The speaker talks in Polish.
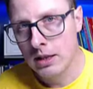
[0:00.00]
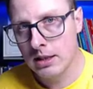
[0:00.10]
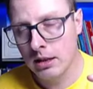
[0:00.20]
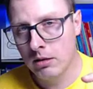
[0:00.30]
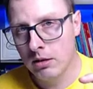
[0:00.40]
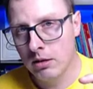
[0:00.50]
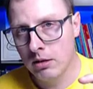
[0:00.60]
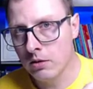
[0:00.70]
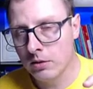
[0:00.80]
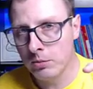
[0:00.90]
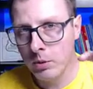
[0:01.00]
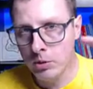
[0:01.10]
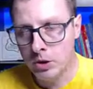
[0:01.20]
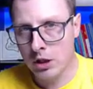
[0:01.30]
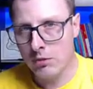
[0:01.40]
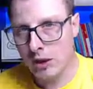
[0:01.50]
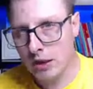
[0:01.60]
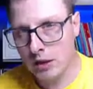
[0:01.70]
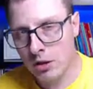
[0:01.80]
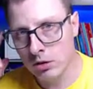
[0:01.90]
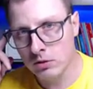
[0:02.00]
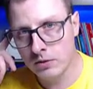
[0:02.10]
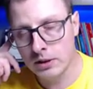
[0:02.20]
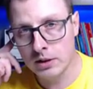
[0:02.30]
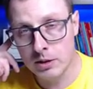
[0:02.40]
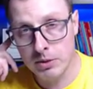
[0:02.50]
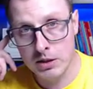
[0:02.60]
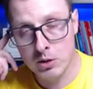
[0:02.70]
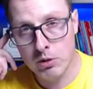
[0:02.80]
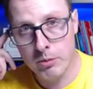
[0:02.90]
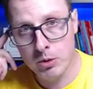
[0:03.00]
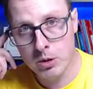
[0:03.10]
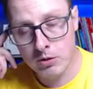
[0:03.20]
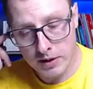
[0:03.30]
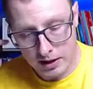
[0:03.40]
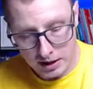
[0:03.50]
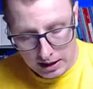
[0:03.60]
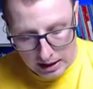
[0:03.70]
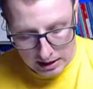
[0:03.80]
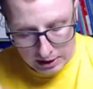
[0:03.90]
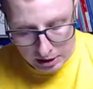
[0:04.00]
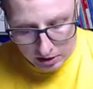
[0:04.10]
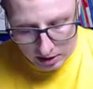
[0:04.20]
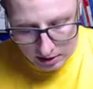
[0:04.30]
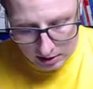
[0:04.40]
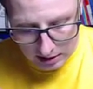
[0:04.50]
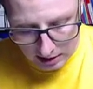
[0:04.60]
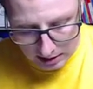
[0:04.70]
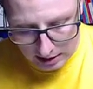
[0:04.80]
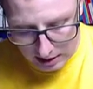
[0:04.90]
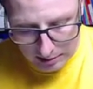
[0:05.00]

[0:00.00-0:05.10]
Z takim chwilowym położeniem tych elektronów, więc to jest bardzo słabe oddziaływanie. Dlaczego ten, tak, taka